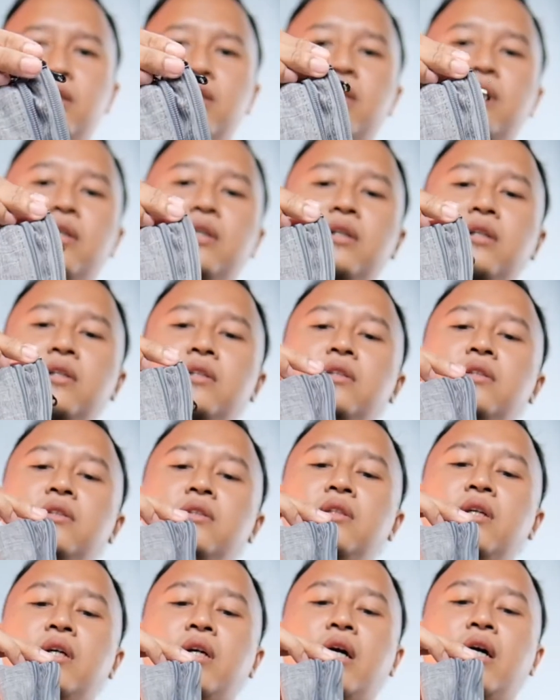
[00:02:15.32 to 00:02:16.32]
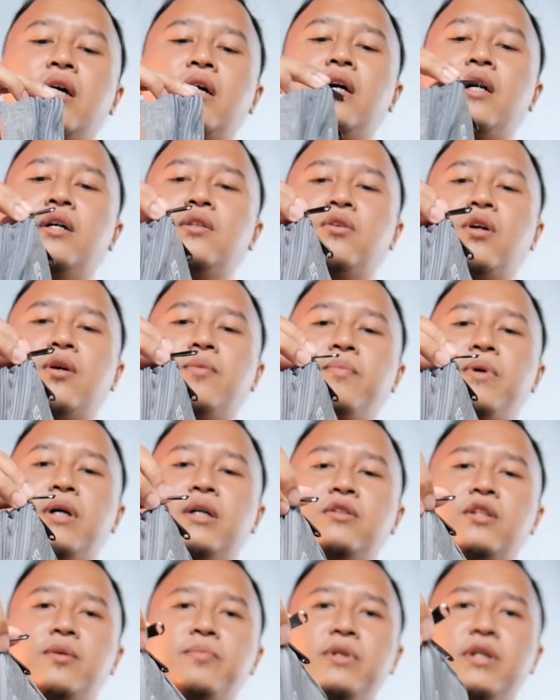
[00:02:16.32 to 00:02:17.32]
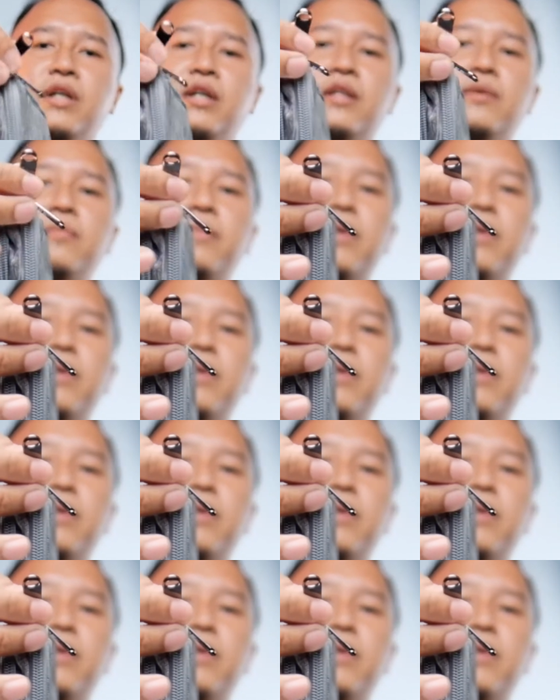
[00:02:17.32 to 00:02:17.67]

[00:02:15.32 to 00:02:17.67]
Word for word: kira YKK atau apa gitu tapi nggak ada